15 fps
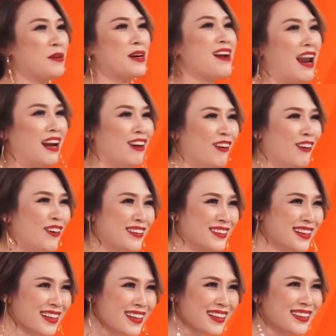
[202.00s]
tự quyết định luôn
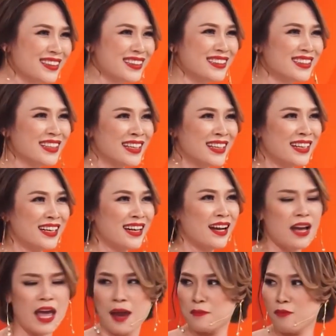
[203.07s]

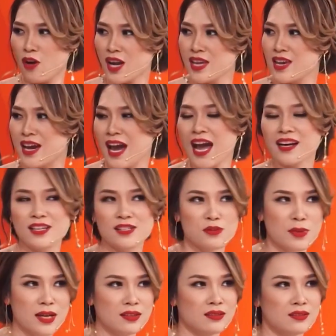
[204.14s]
em đoán cái gì khác
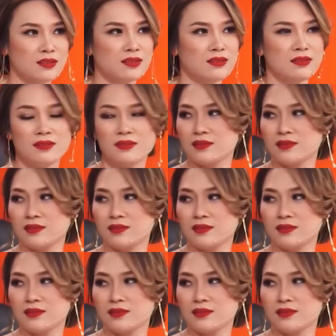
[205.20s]
đi bên à,